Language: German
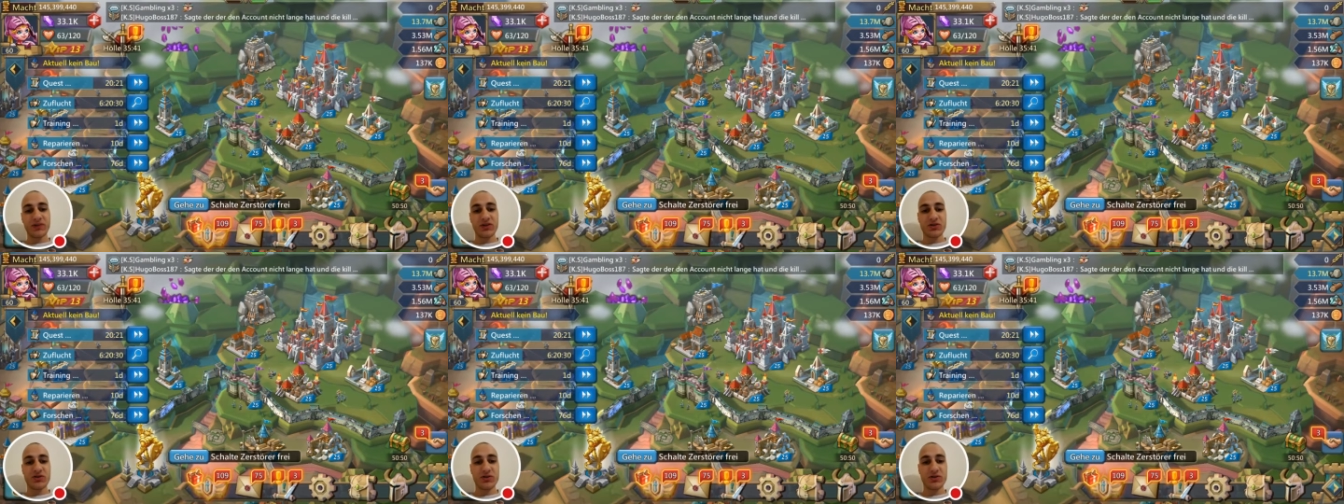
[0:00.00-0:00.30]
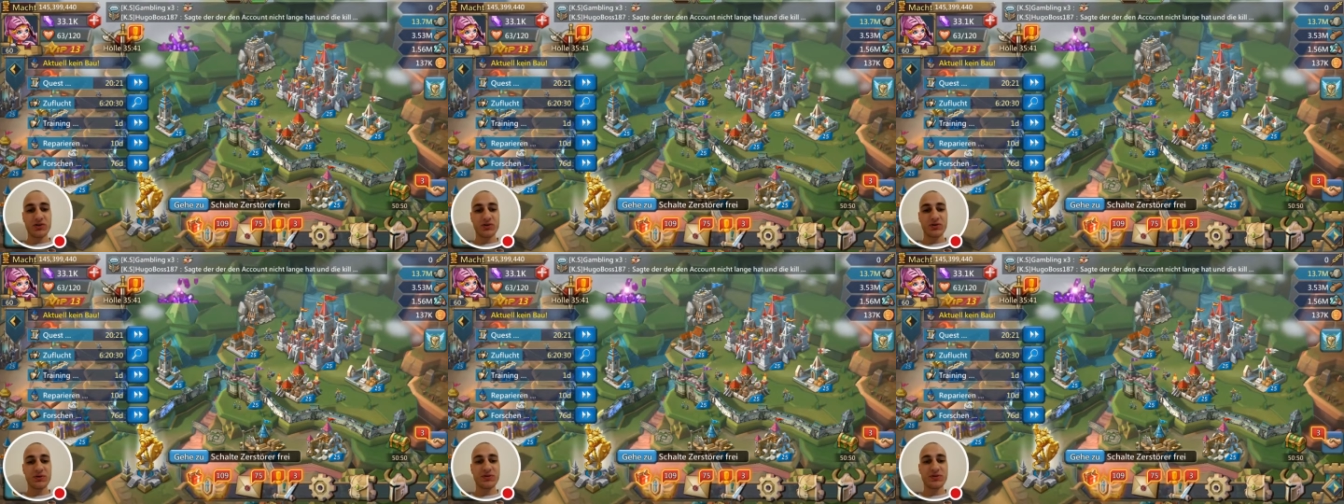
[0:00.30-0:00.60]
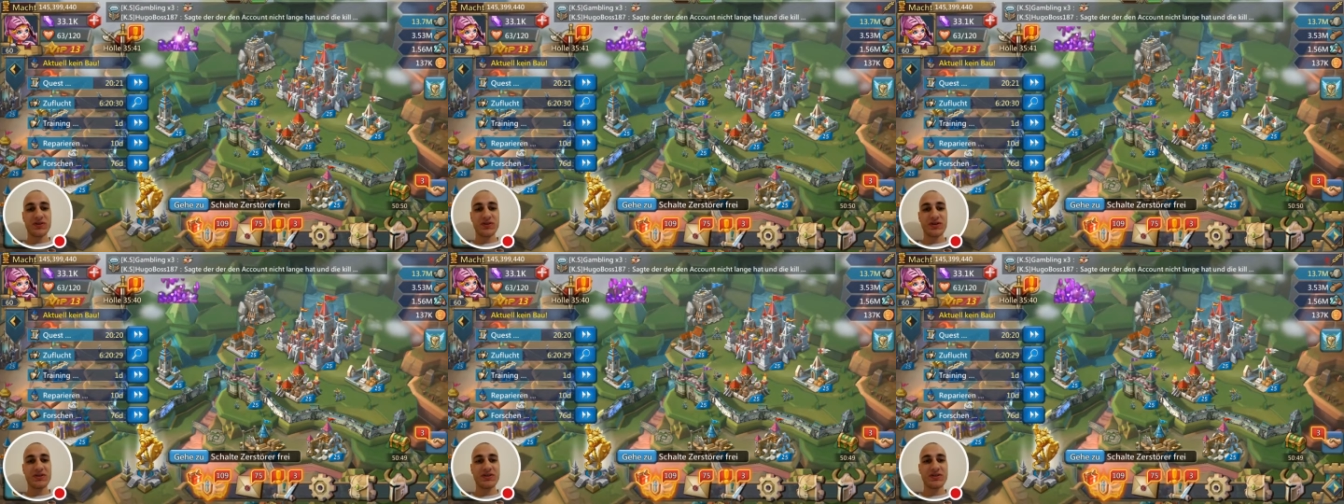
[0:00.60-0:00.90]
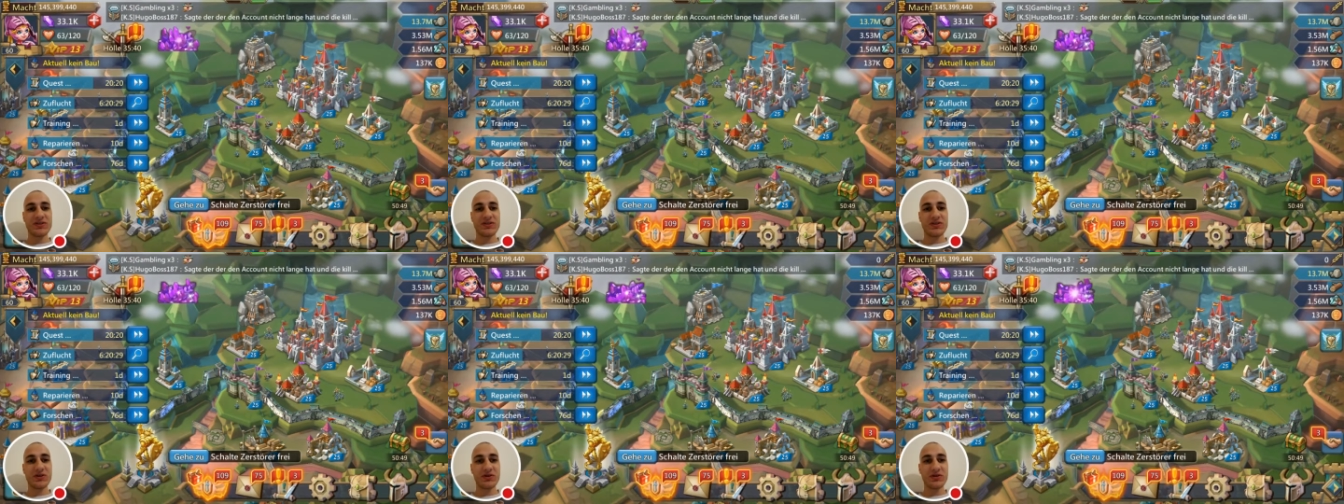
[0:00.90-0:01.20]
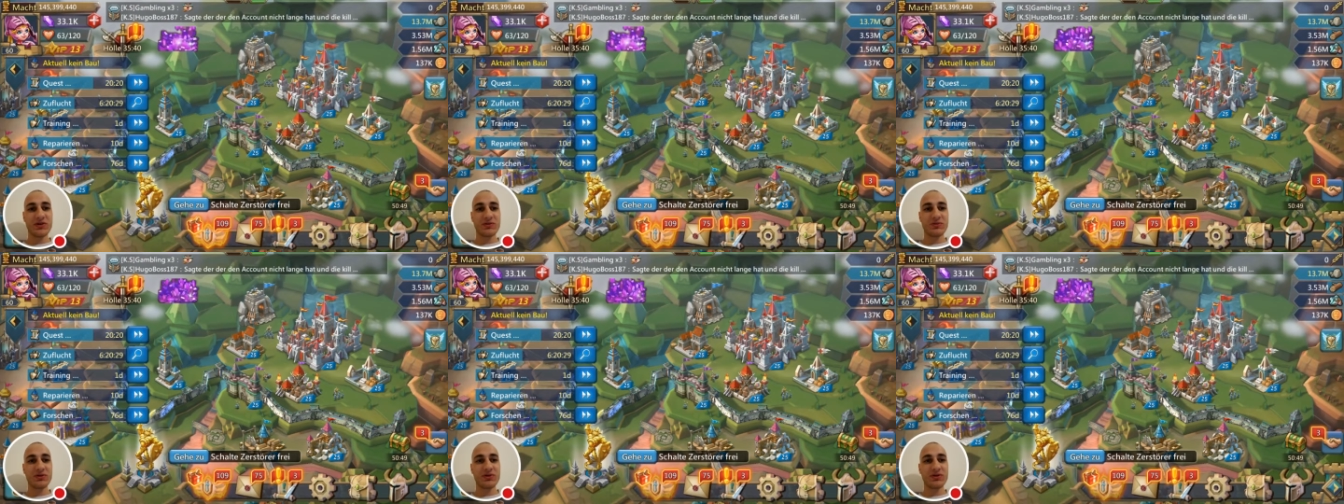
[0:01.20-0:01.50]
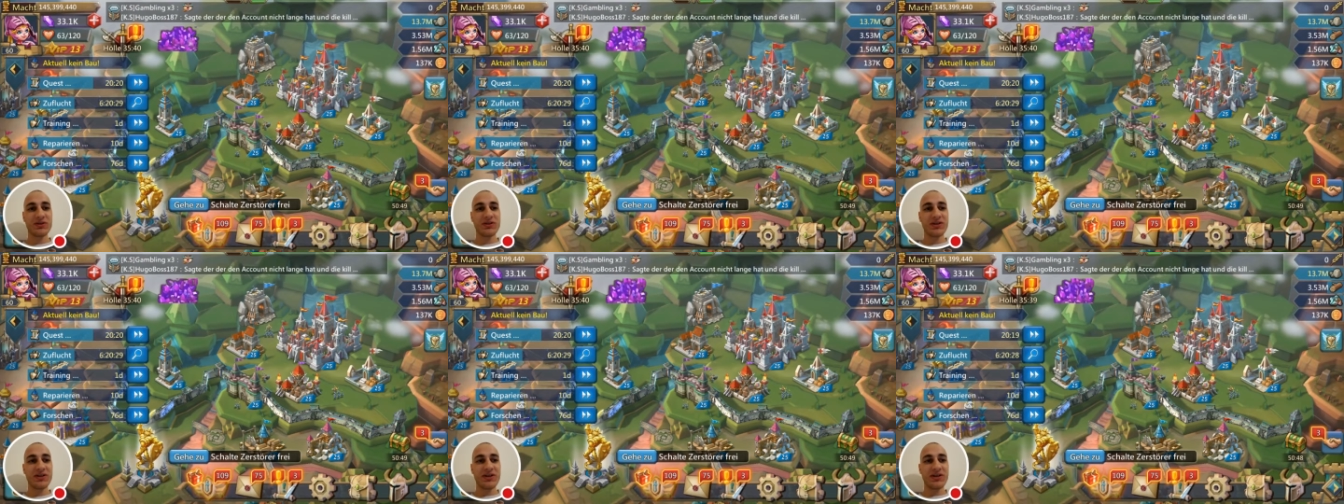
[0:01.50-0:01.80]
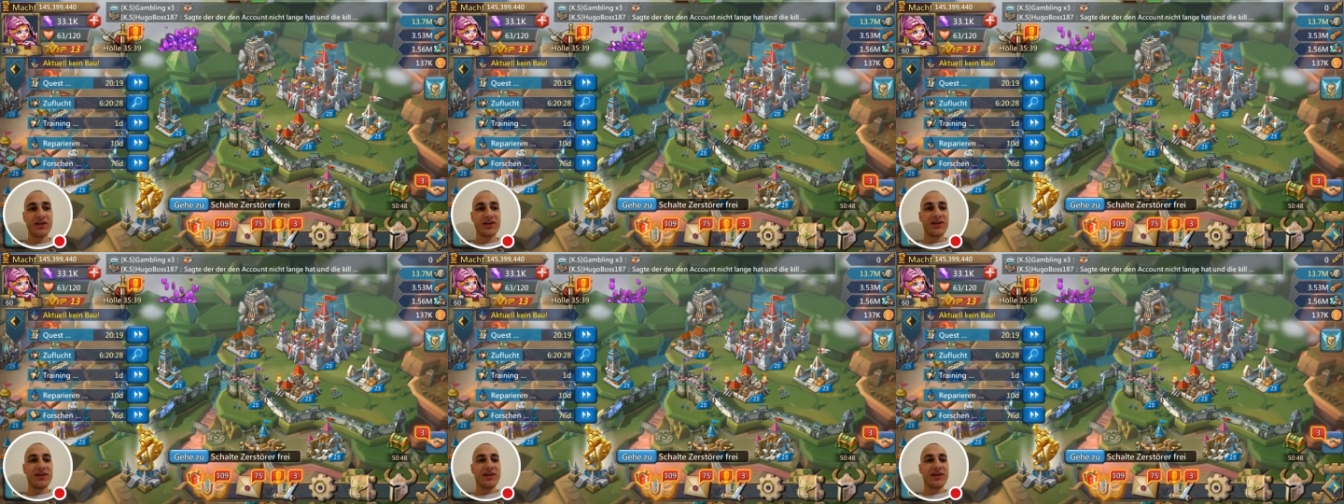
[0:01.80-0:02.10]
Schöne Grüße an dich, Jonko Bull.
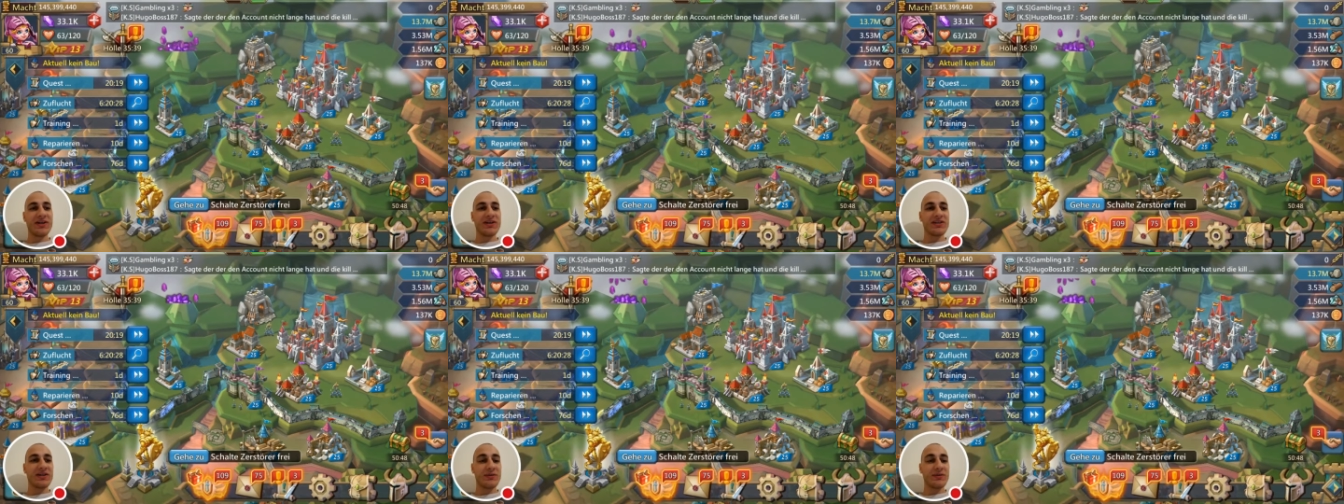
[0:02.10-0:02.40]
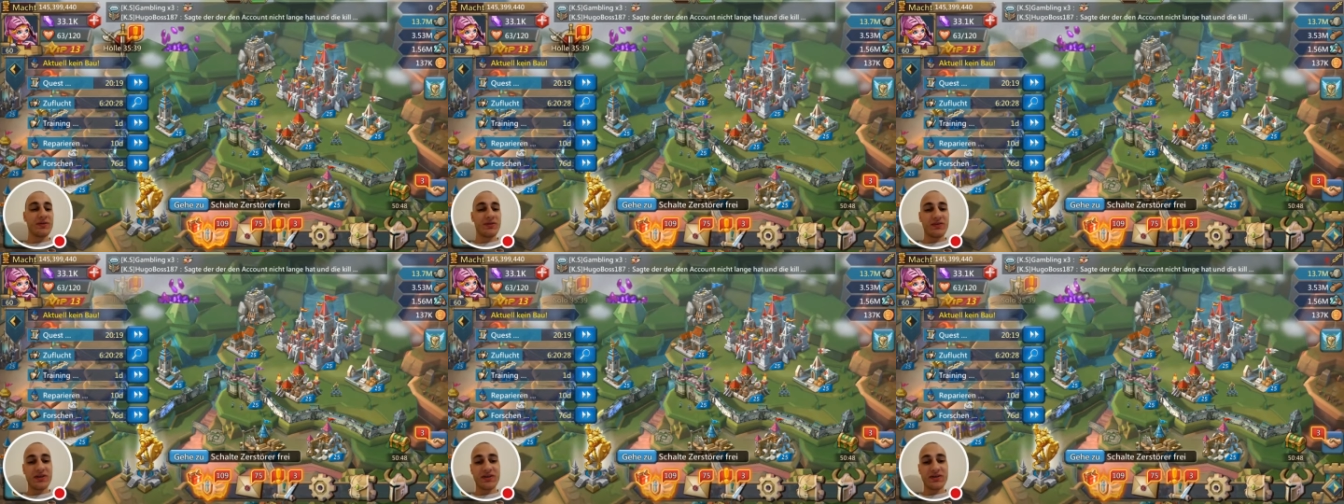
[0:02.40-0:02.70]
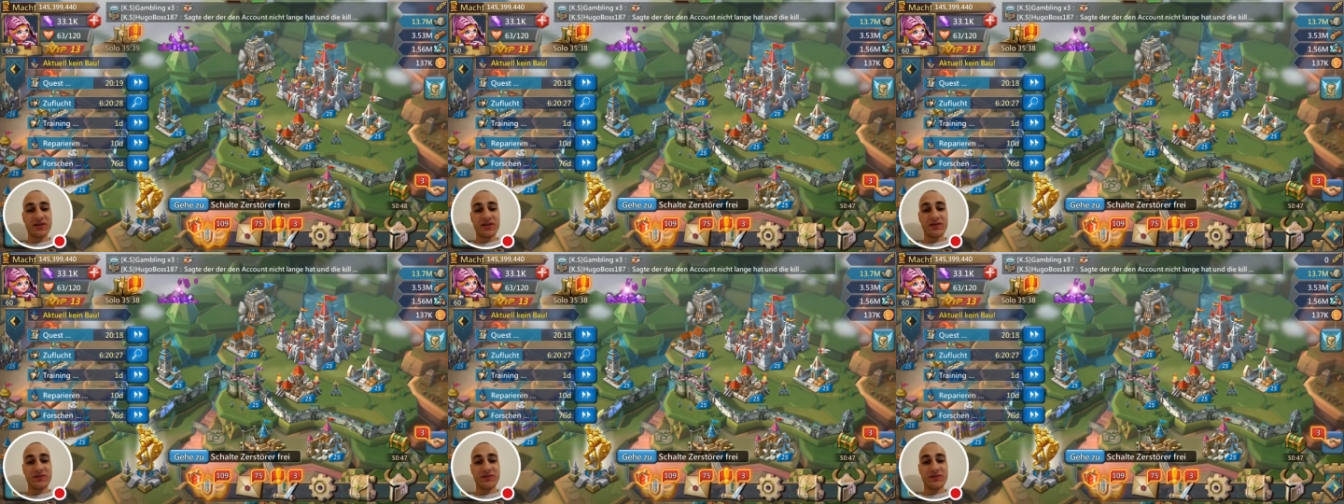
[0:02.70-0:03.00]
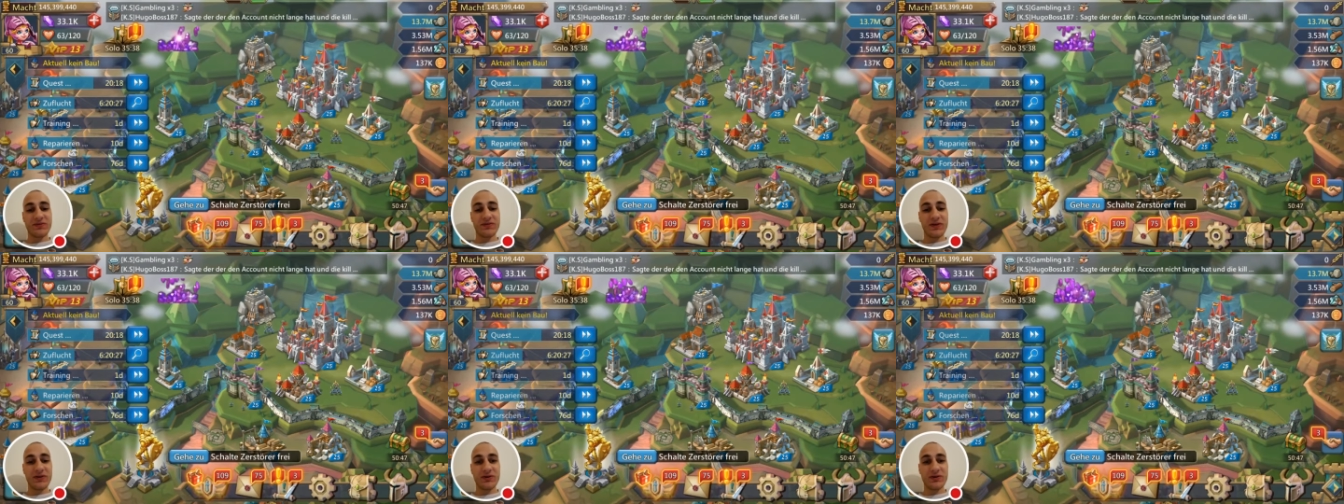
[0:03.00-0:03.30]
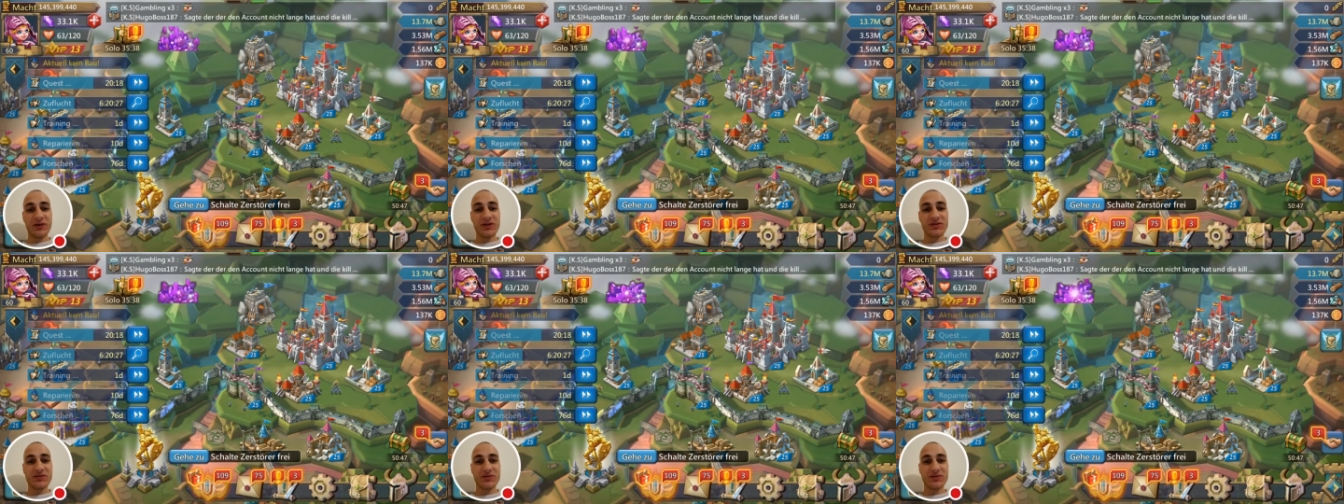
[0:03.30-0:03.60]
Ich habe eine Wette verloren.